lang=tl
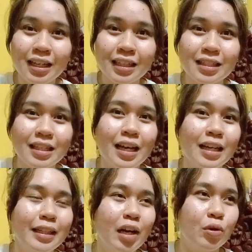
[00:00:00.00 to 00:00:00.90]
kasi nga
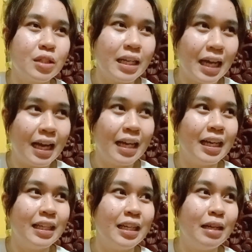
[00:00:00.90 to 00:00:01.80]
hindi ako sanay,
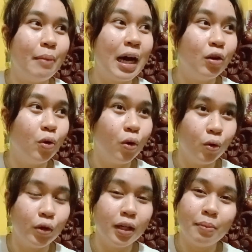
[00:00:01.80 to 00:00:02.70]
eh nanibago
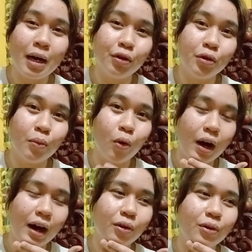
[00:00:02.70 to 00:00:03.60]
ako, nanibago yung
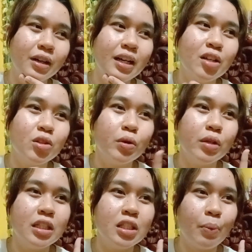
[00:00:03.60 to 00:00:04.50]
mukha ko. So
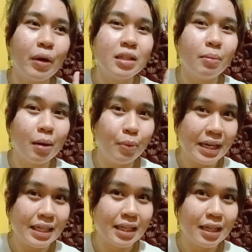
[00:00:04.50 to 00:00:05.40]
hindi siya pwede sa mga
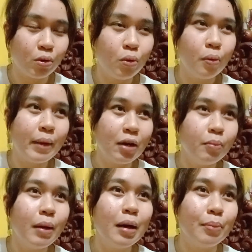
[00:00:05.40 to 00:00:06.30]
braces. Kung meron
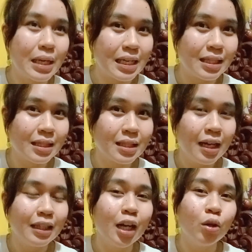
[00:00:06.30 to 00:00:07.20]
bang brace
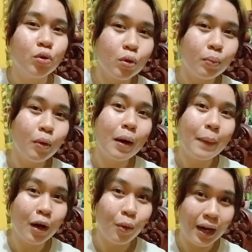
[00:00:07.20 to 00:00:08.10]
na gusto pong
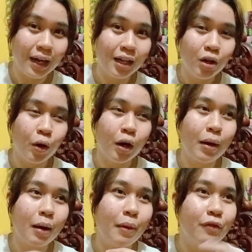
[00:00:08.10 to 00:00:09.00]
magpagawa or
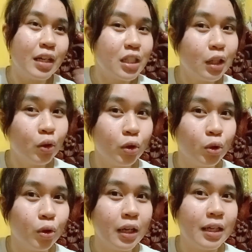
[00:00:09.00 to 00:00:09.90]
magpa-facial
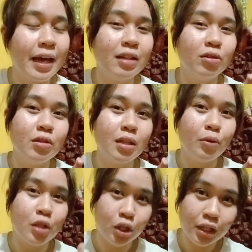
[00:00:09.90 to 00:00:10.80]
contour like dun sa
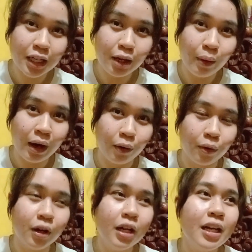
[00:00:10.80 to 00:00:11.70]
procedure na ginawa ko,
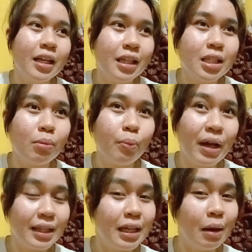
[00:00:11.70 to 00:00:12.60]
is
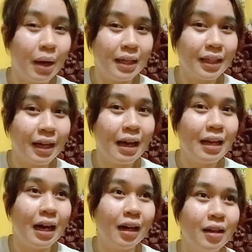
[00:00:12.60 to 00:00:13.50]
pwede naman, kaya
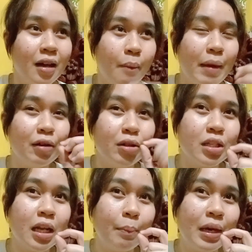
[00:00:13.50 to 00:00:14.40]
lang, meron daw
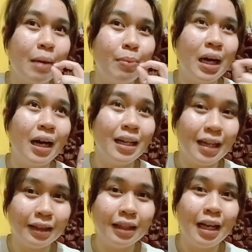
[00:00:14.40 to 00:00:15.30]
silang
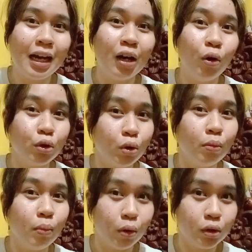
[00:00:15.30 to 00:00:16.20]
pinapakagat na cotton
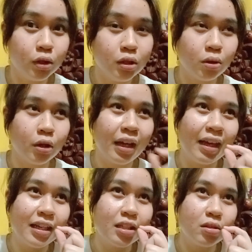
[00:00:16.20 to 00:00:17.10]
balls or
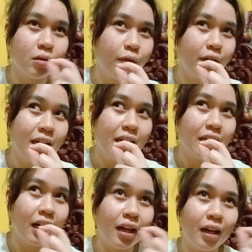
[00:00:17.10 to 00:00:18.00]
any soft
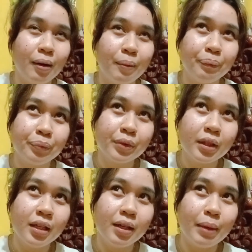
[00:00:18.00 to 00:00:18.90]
um,
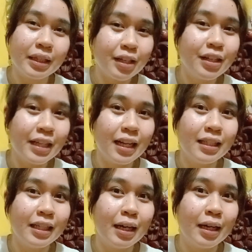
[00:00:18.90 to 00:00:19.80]
material
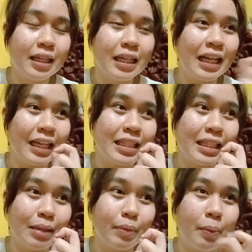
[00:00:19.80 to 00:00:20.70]
na ilalagay sa
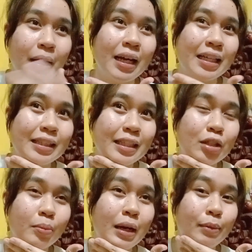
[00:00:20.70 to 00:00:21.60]
ngipin para hindi
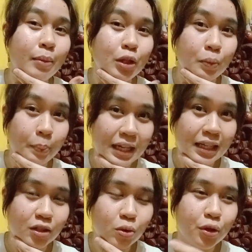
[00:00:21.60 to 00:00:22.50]
nyo maramdaman yung pain.
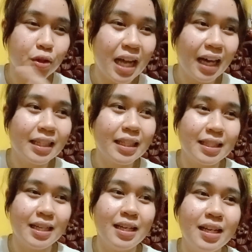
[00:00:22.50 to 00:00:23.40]
So, yung sa akin
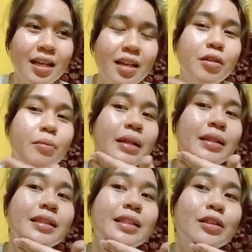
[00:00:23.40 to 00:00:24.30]
kasi, yung
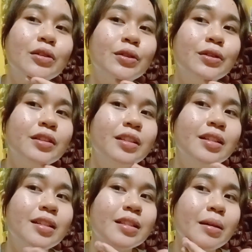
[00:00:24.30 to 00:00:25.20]
banda dito,
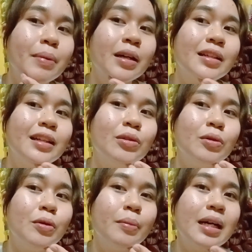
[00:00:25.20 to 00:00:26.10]
sa part na
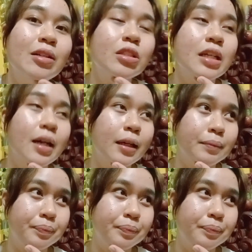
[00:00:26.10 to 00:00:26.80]
to, maano siya,